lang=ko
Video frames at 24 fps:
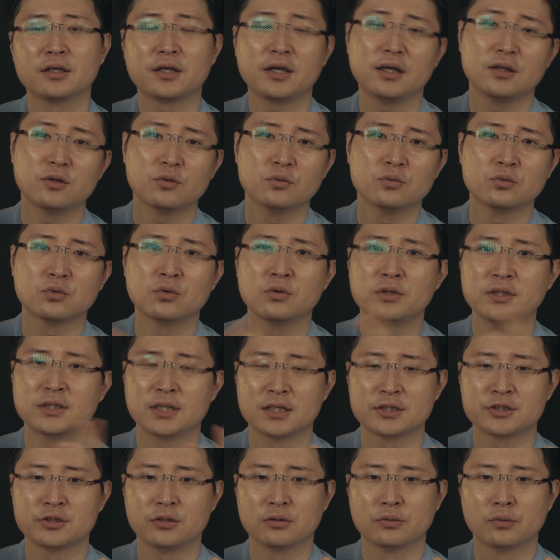캐논도
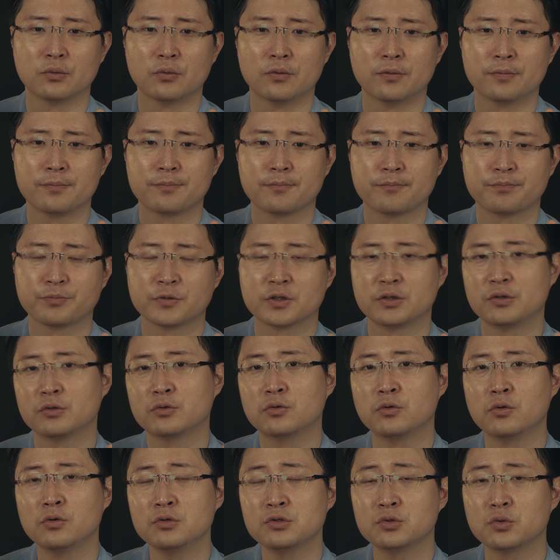2470,
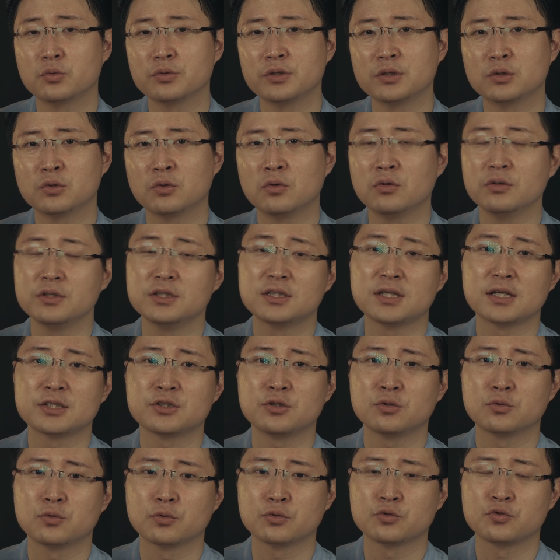그리고 소니도
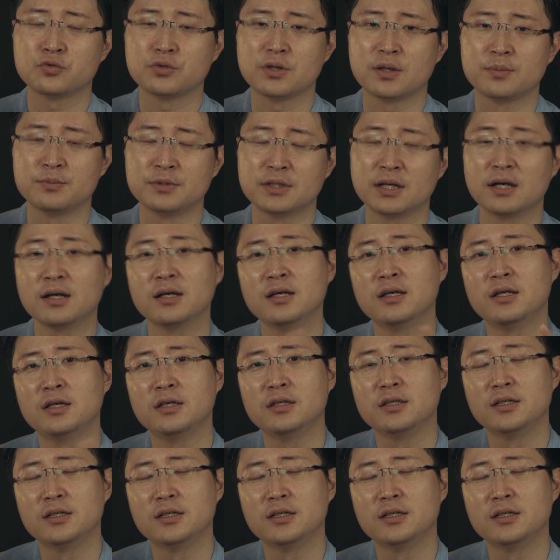2470GM이나